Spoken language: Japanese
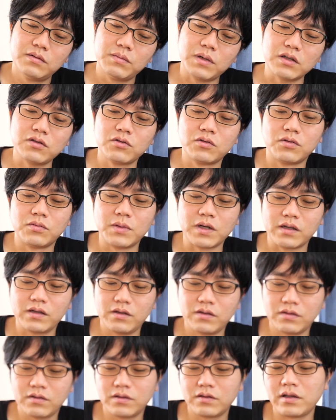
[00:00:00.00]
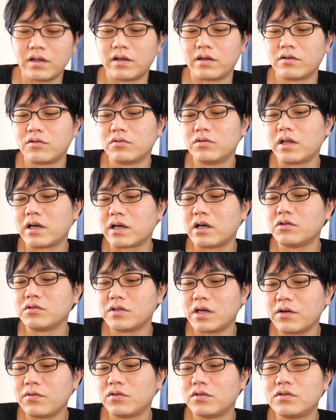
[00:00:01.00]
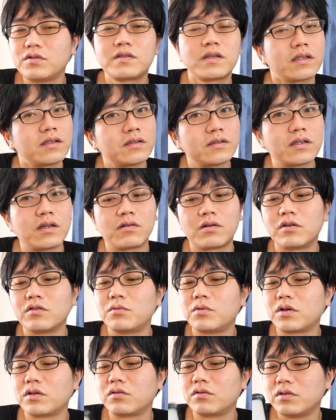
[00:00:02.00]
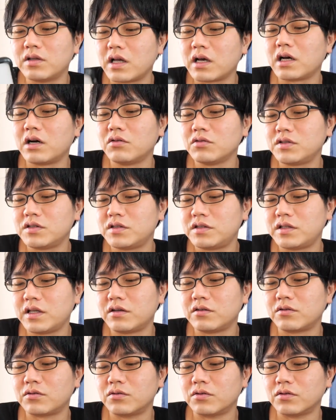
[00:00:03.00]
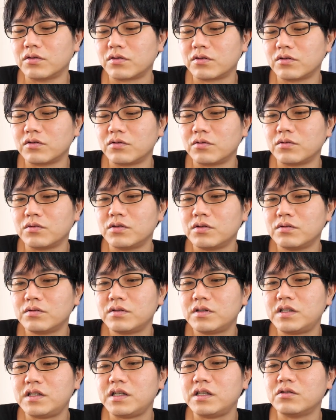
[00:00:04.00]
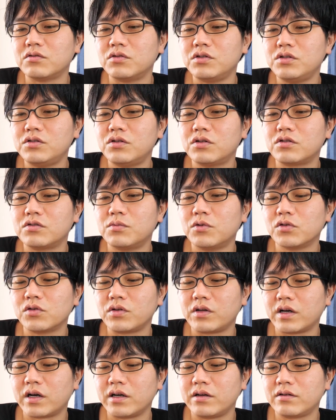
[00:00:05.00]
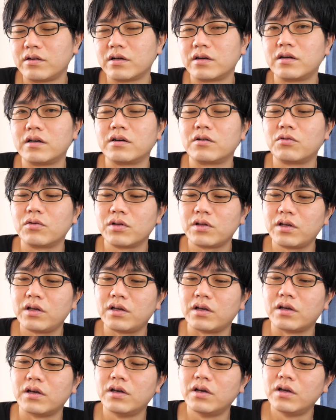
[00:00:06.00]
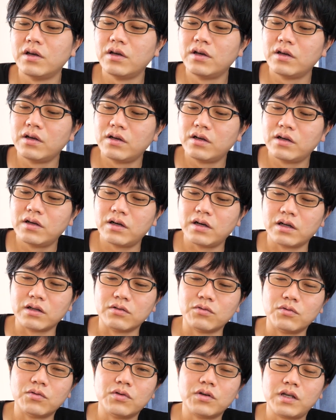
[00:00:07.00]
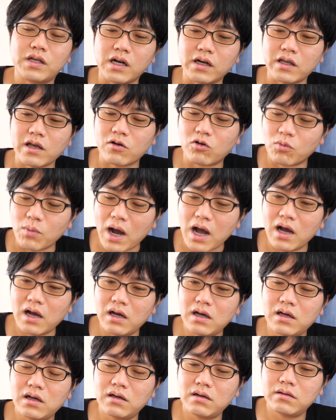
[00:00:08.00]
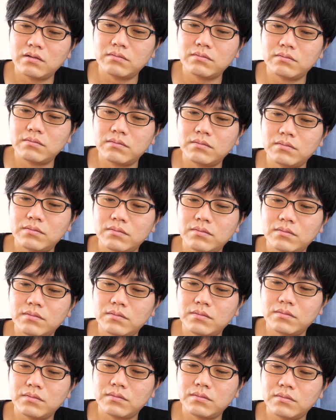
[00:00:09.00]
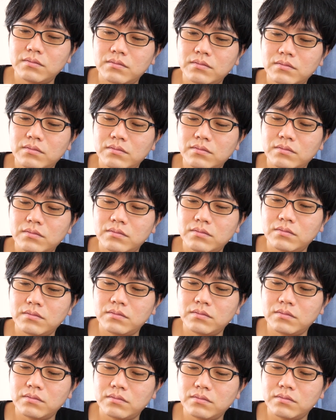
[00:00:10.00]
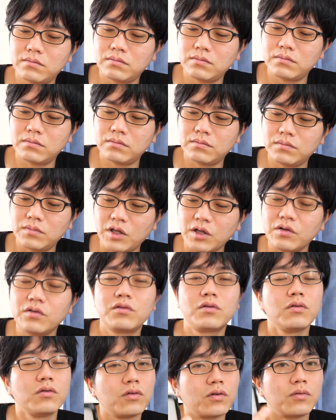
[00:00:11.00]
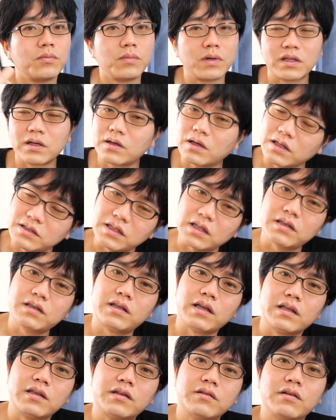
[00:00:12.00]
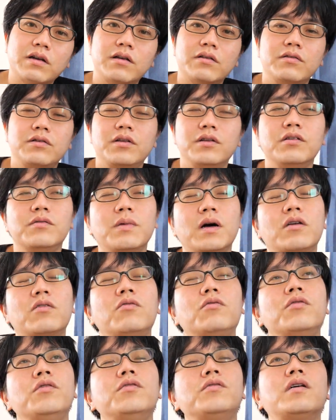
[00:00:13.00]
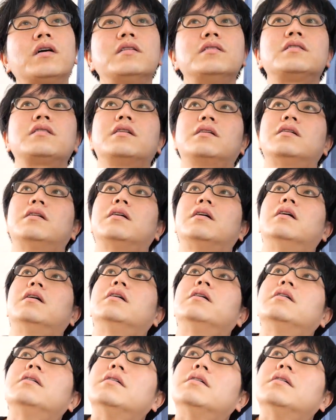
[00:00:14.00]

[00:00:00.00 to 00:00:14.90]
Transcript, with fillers: あと、まあ、ね、長押し、iPhone で使ってる人はわかると思うけど、長押ししてると、この Siri の入力モードに入るから、これで、あの、開けごまっていうとまたガシャってやってくれるっていうまあこういう感じかな